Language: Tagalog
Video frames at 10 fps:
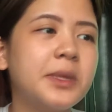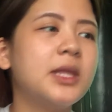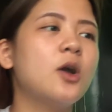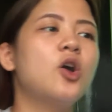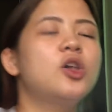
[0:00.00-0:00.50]
ng
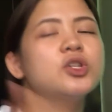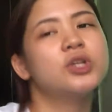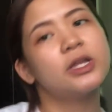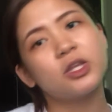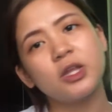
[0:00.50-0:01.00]
mini haul.
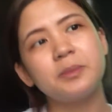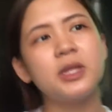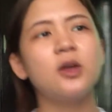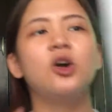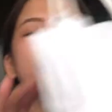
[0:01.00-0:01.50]
So, ito na yung
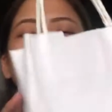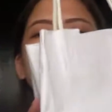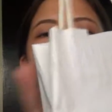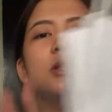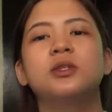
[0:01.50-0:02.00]
mini haul
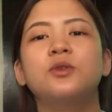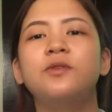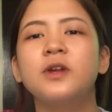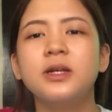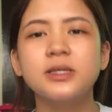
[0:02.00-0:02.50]
na yun. So,
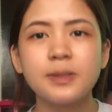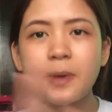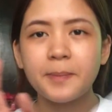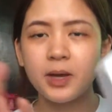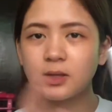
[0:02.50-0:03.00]
first,
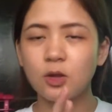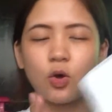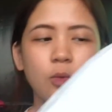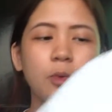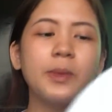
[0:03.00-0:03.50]
ipapakita
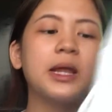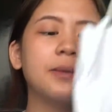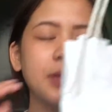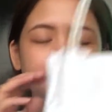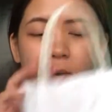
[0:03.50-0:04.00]
ko, bumili
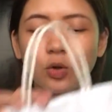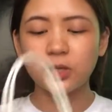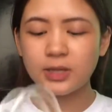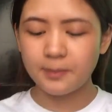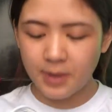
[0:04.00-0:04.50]
kami ng
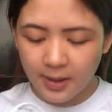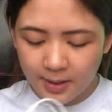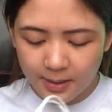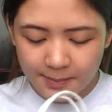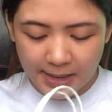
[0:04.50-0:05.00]
baunan ng mga
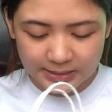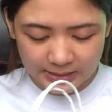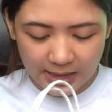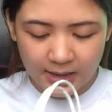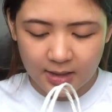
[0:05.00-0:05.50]

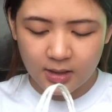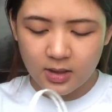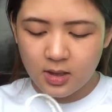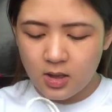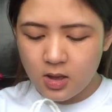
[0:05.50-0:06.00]
bata.
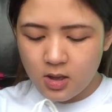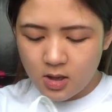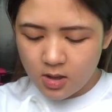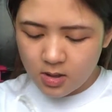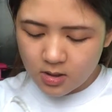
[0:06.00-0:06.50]

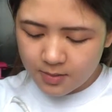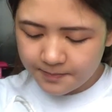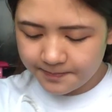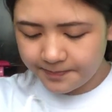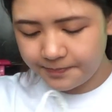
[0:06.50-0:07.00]

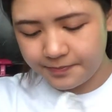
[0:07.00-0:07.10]
Um,